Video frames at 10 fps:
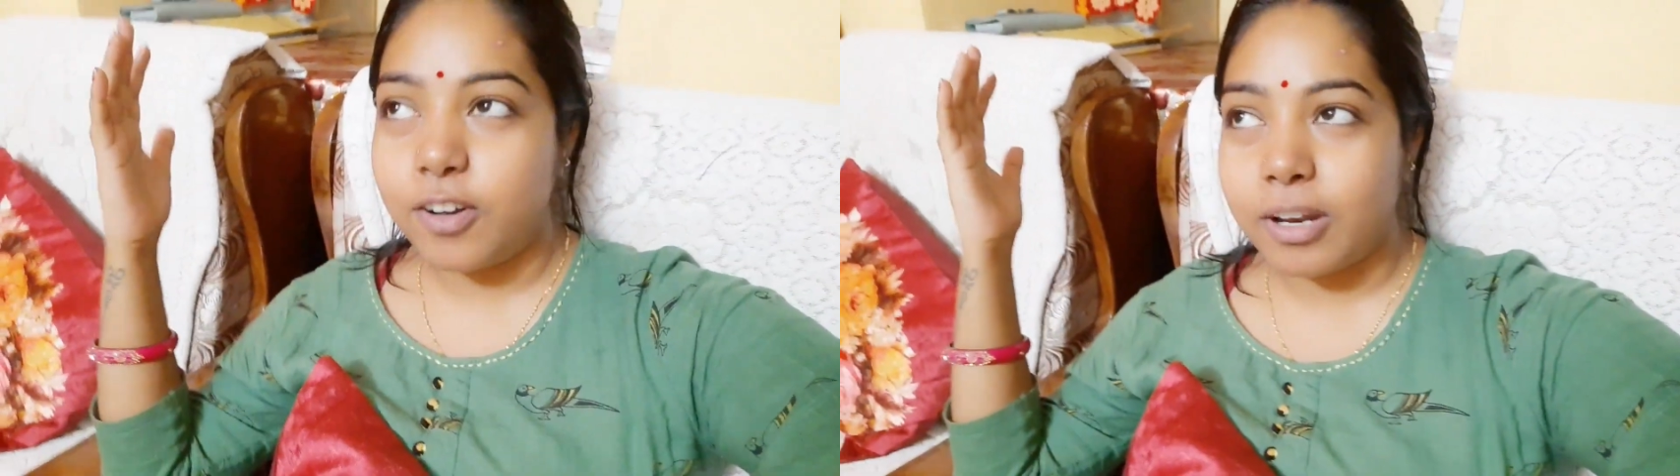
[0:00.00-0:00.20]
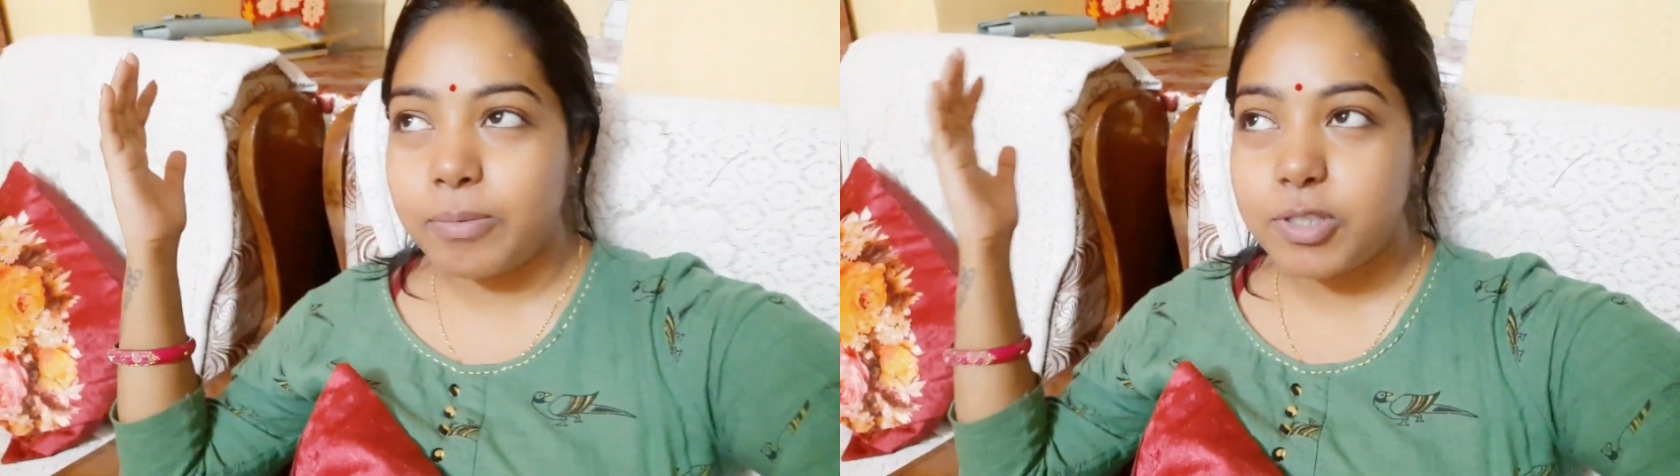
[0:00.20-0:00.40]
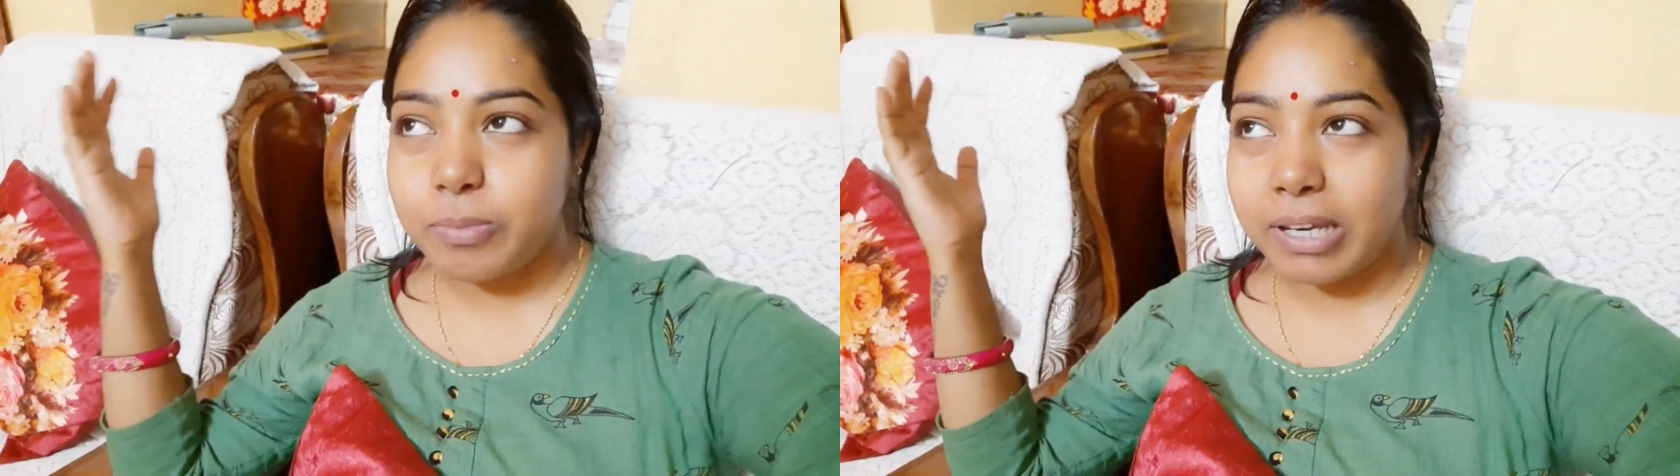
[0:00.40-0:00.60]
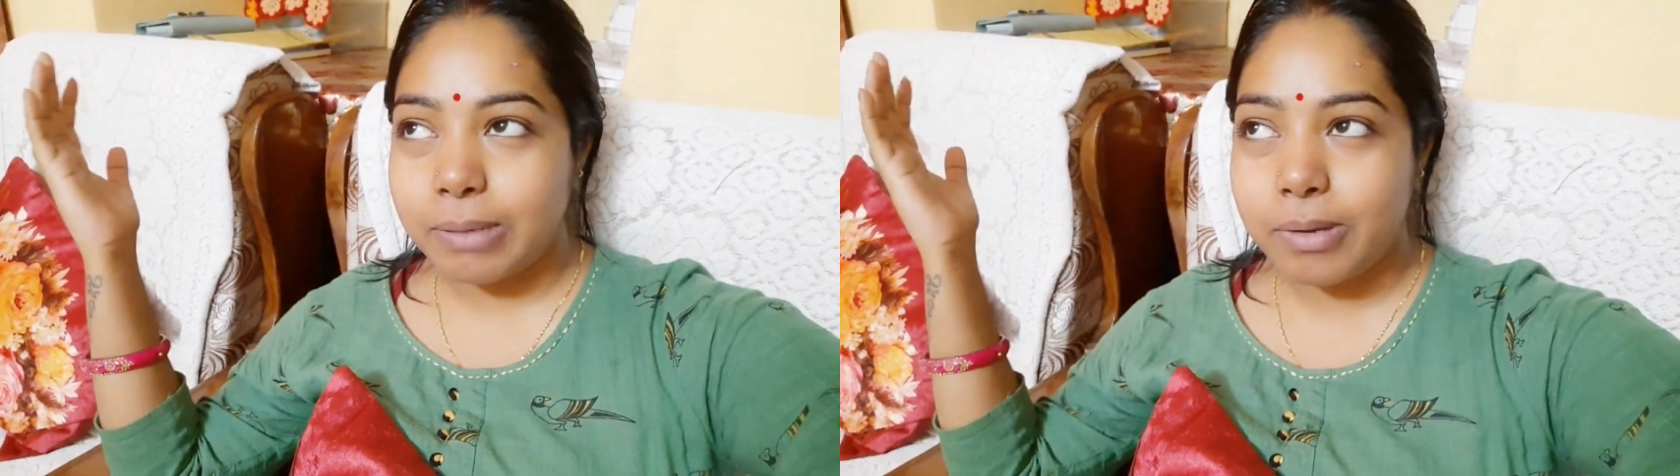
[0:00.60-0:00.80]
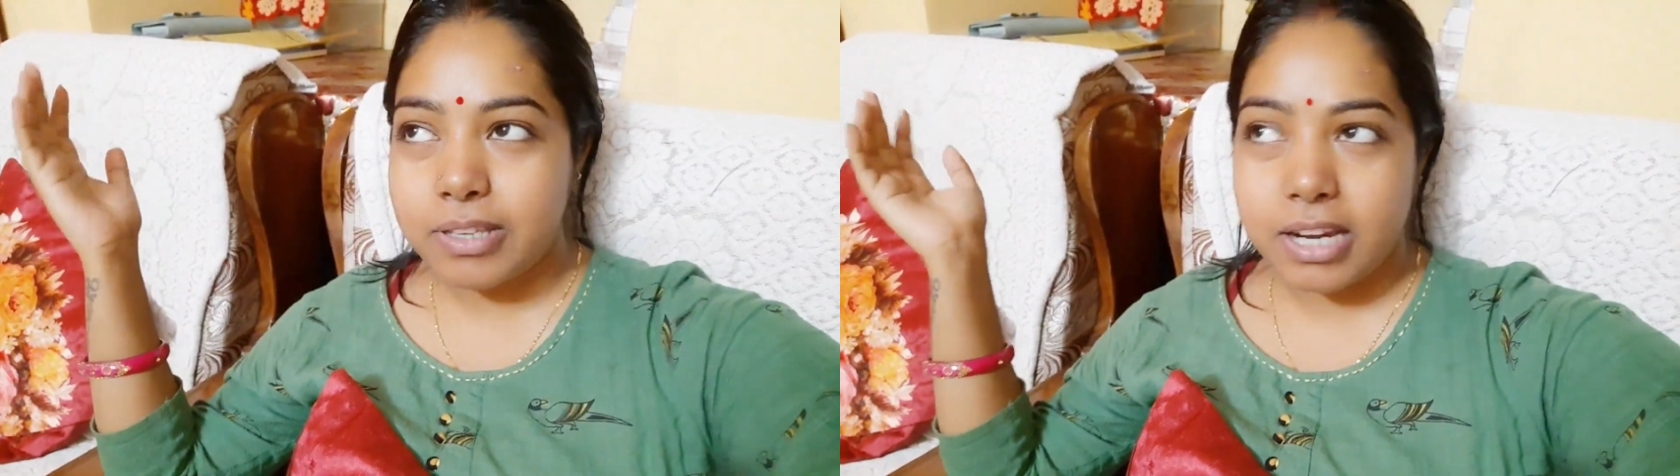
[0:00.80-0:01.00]
और अभी सुबह
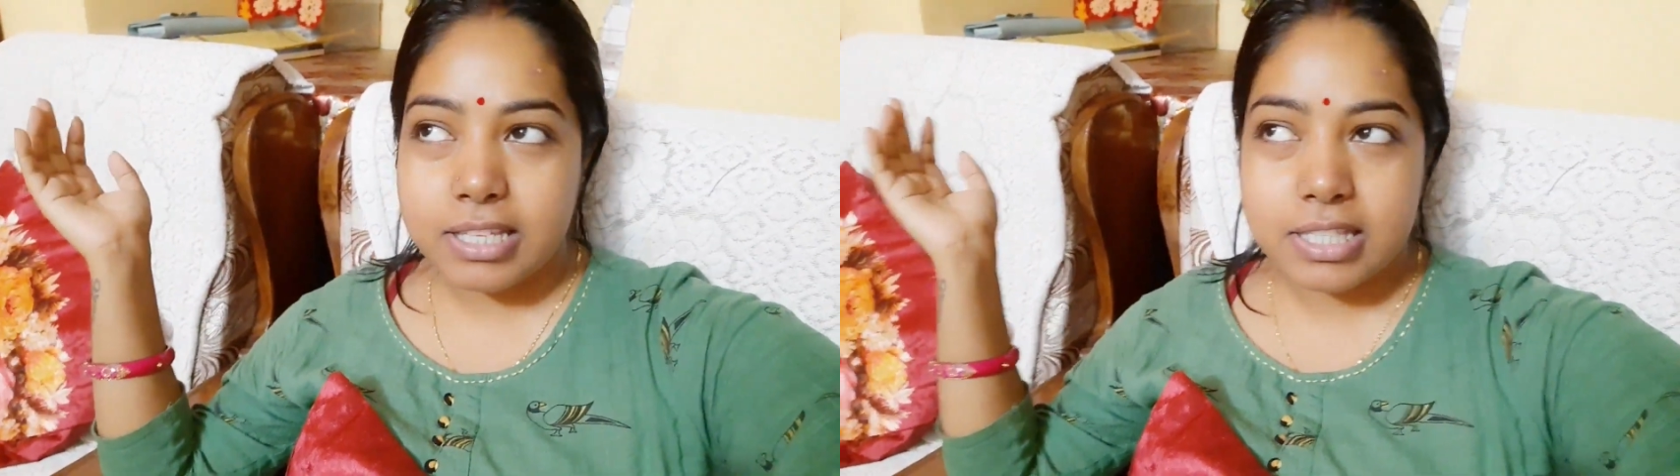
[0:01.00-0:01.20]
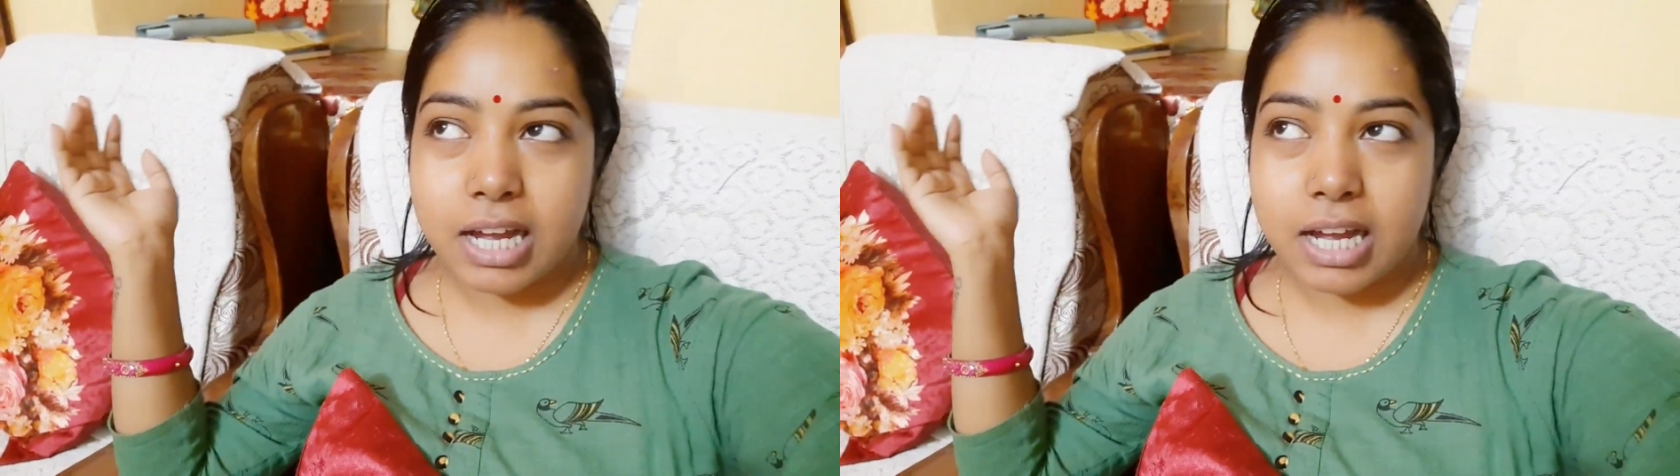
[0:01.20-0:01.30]
के बज रहे हैं